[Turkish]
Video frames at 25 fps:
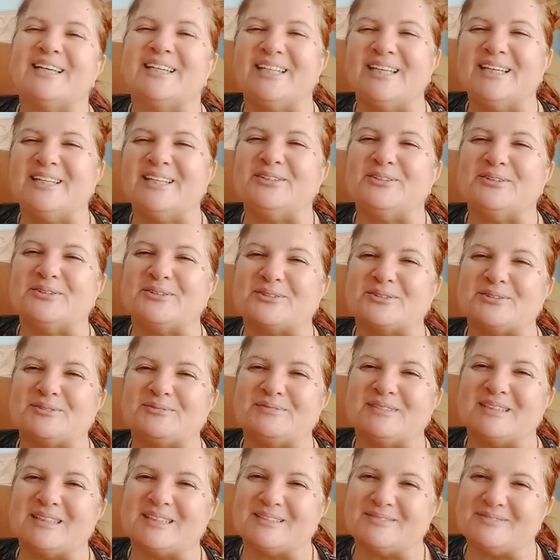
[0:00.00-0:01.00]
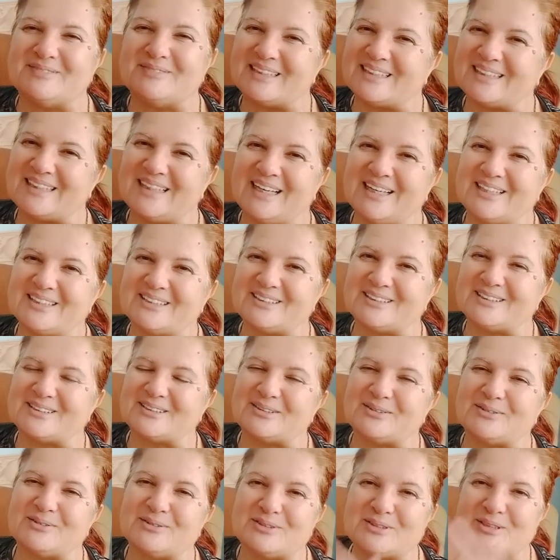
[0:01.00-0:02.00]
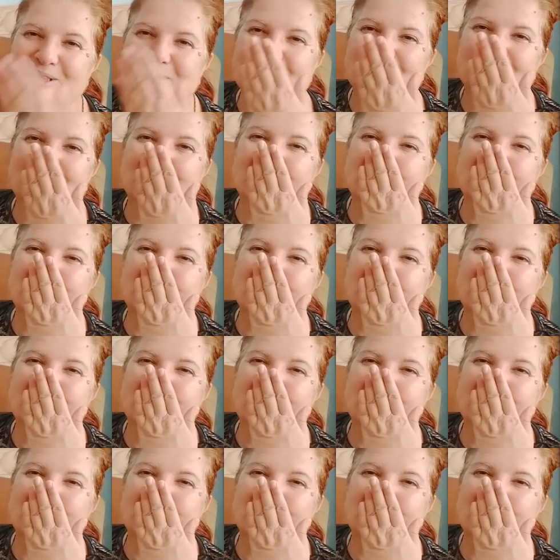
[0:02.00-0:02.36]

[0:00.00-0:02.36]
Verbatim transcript: Yeni yorumlarımla karşınızda olacağım.